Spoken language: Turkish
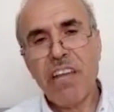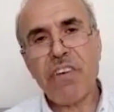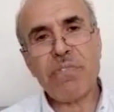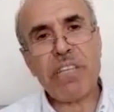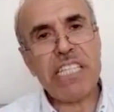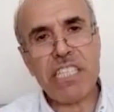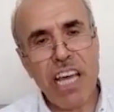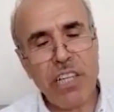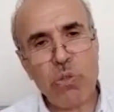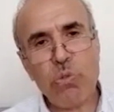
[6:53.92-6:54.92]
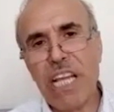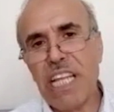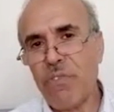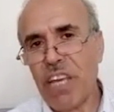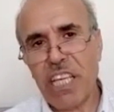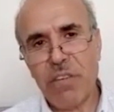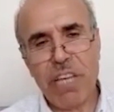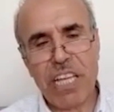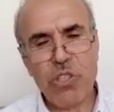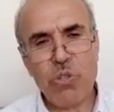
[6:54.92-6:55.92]
Efendim insan güzel yemek
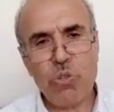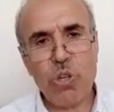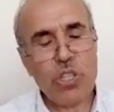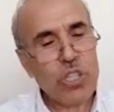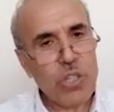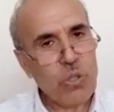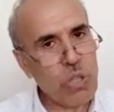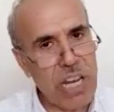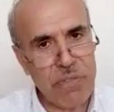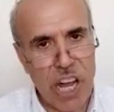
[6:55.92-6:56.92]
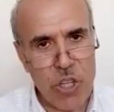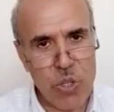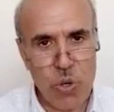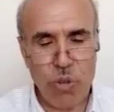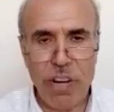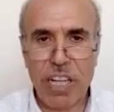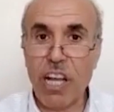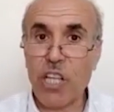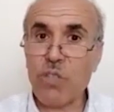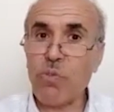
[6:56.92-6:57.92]
yemek istiyor. Güzel bir aşçı olmak
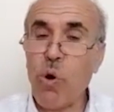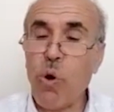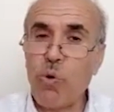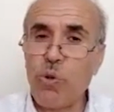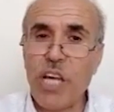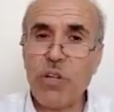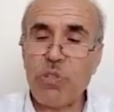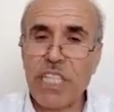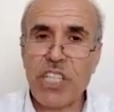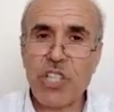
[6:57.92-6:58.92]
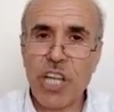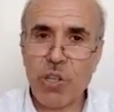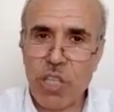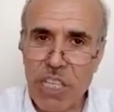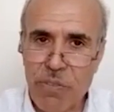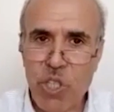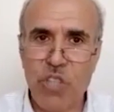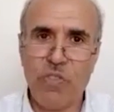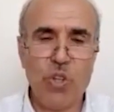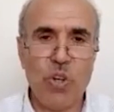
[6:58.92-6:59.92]
lazım. O ürünleri üretecek iyi bir
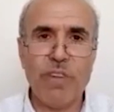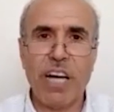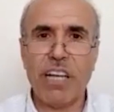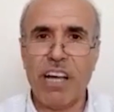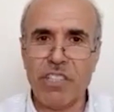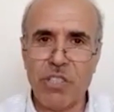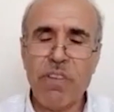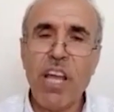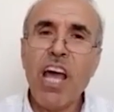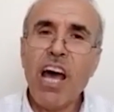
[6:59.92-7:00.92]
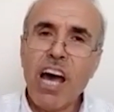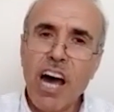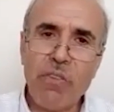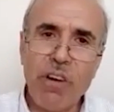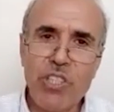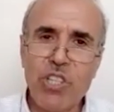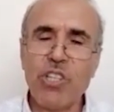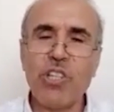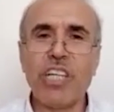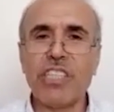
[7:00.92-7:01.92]
çiftçi olmak lazım.
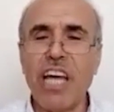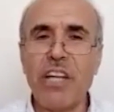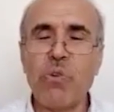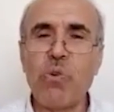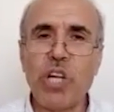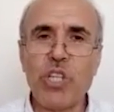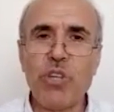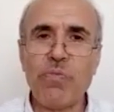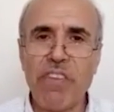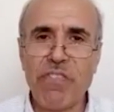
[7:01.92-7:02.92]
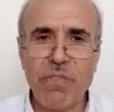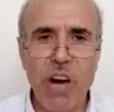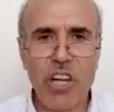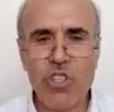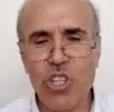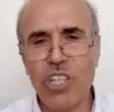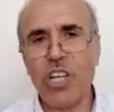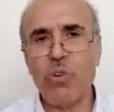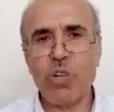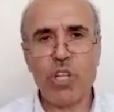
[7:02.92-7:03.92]
Hayvancılıktan uğraşıp, efendim
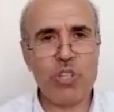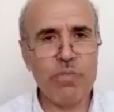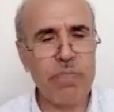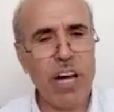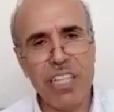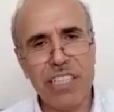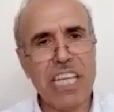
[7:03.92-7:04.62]
arıcılıkla uğraşıp balığı